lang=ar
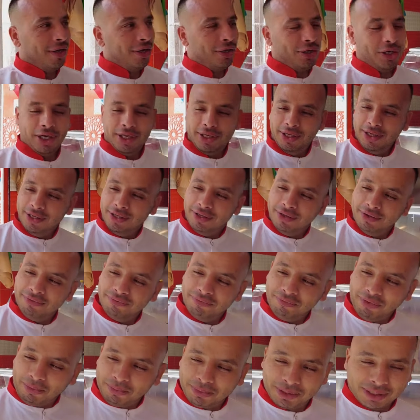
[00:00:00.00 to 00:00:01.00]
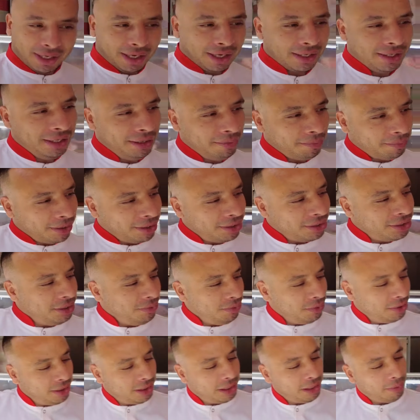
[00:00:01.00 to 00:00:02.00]
جديد مع مزاره عمران شي
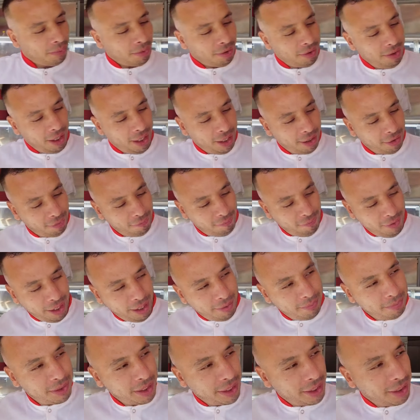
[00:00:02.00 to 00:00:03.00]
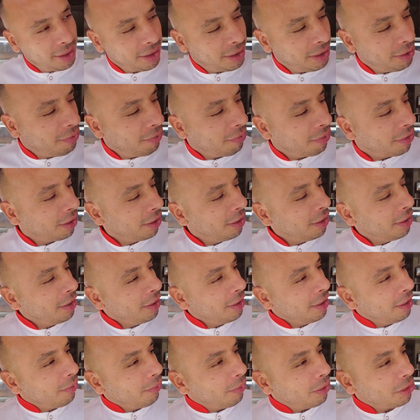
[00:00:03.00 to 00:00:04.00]
بعدين تيبقى يعيروا باللحم ديالنا تيقول لك
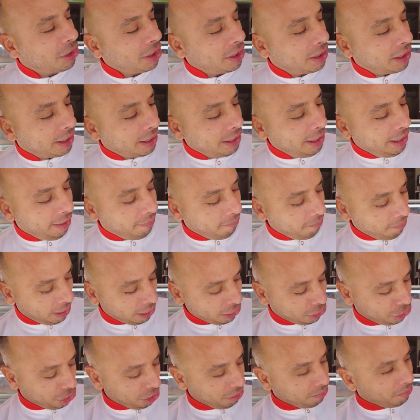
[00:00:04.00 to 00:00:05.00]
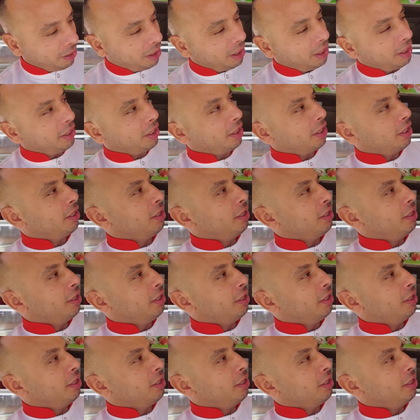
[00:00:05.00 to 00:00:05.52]
واش هذاك اللحم الشحمه هانو